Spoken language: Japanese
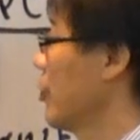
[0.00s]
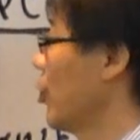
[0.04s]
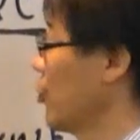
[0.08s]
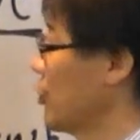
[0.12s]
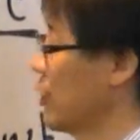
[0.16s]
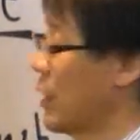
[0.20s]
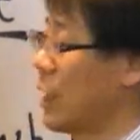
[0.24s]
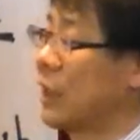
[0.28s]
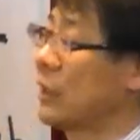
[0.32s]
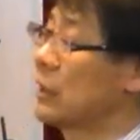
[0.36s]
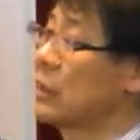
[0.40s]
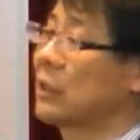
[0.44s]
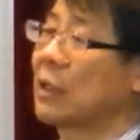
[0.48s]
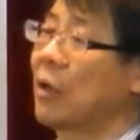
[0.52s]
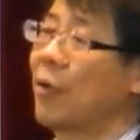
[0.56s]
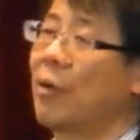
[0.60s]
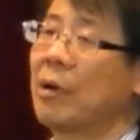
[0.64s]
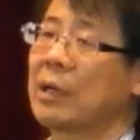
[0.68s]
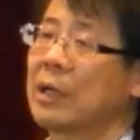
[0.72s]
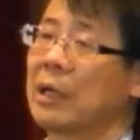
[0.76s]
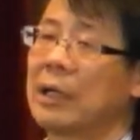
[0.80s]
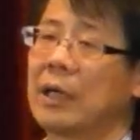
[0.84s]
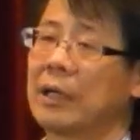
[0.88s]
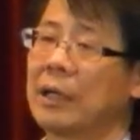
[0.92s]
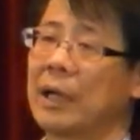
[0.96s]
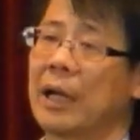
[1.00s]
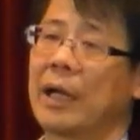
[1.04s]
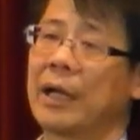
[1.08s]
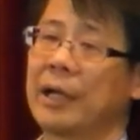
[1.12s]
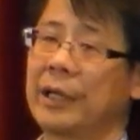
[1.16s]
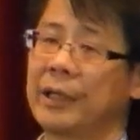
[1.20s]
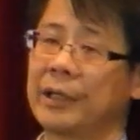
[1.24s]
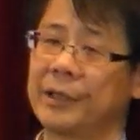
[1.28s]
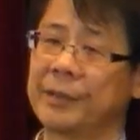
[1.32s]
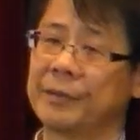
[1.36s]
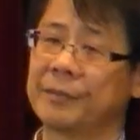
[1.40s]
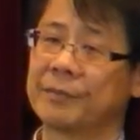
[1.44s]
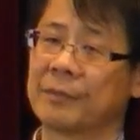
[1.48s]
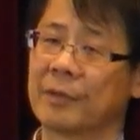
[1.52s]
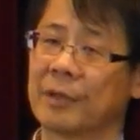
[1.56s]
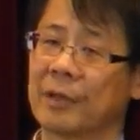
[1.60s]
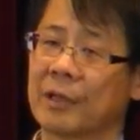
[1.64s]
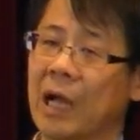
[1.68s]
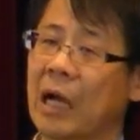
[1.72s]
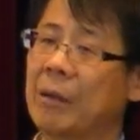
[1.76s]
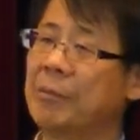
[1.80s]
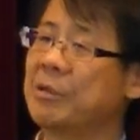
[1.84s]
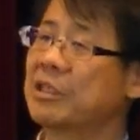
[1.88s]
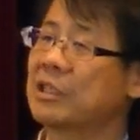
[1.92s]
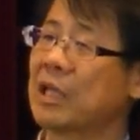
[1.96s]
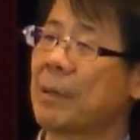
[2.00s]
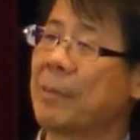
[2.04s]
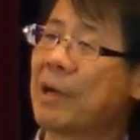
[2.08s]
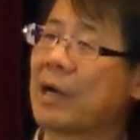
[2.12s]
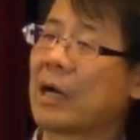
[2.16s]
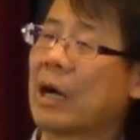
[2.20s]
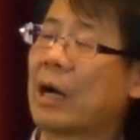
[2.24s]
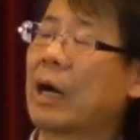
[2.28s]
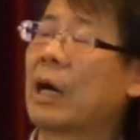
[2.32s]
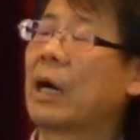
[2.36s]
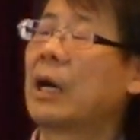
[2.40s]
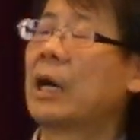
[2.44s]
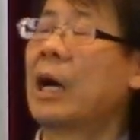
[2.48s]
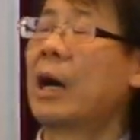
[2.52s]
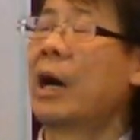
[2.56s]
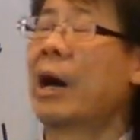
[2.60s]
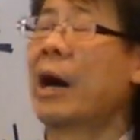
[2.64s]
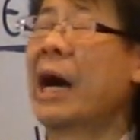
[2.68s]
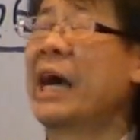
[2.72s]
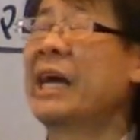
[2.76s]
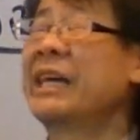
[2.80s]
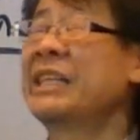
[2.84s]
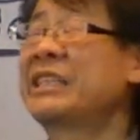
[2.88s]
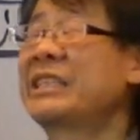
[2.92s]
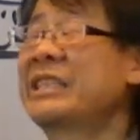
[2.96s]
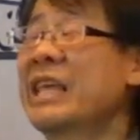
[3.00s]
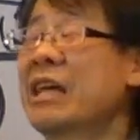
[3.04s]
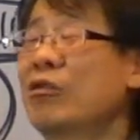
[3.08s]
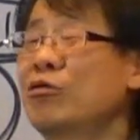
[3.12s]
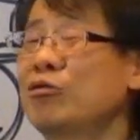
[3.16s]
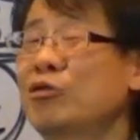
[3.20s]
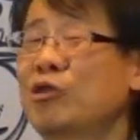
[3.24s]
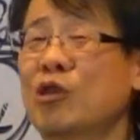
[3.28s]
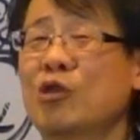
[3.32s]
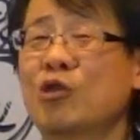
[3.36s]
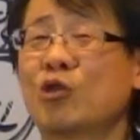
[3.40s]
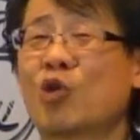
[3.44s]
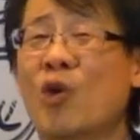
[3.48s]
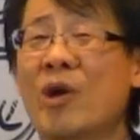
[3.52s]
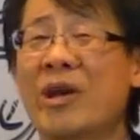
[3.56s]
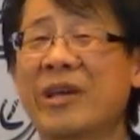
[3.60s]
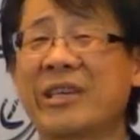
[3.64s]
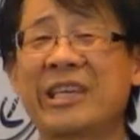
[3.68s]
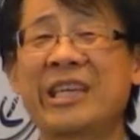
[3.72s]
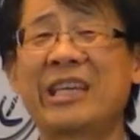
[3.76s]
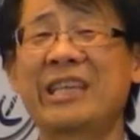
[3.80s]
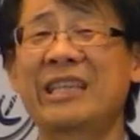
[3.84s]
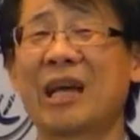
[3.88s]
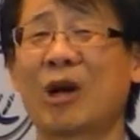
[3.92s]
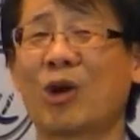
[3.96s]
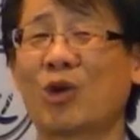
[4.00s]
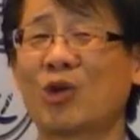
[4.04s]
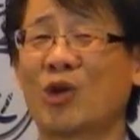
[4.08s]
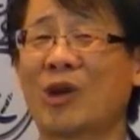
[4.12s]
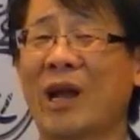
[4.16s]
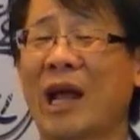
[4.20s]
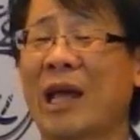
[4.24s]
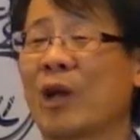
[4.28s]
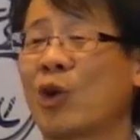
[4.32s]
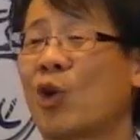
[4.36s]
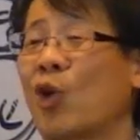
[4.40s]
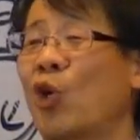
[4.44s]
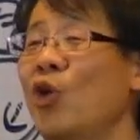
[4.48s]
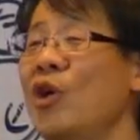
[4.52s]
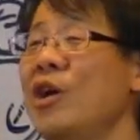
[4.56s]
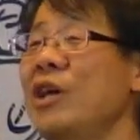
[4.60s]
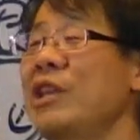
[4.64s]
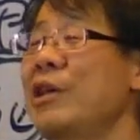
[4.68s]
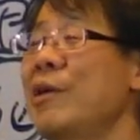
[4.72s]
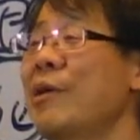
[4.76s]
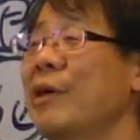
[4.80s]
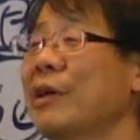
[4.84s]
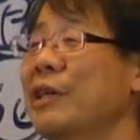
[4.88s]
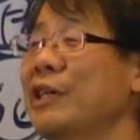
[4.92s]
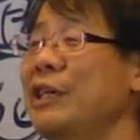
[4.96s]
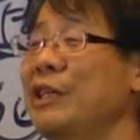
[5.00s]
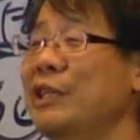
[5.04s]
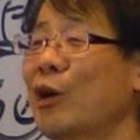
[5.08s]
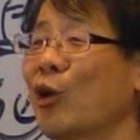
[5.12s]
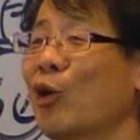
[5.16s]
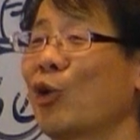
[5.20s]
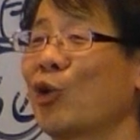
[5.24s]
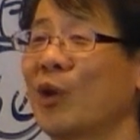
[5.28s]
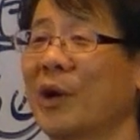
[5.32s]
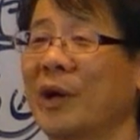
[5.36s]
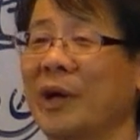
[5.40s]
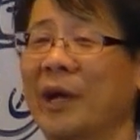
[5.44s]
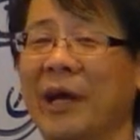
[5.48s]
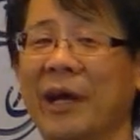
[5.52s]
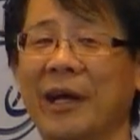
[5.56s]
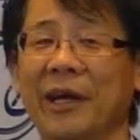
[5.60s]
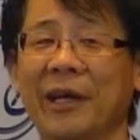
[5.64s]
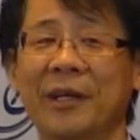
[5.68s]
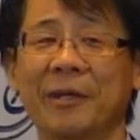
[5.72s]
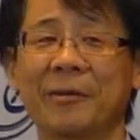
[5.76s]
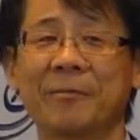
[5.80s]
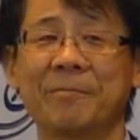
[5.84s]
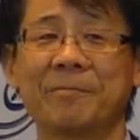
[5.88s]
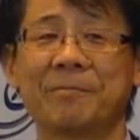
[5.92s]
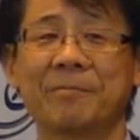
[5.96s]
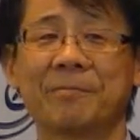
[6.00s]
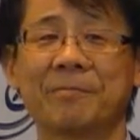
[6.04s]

どんな方かわからない神様が愛してるという声聞いたことない声では聞いたことがない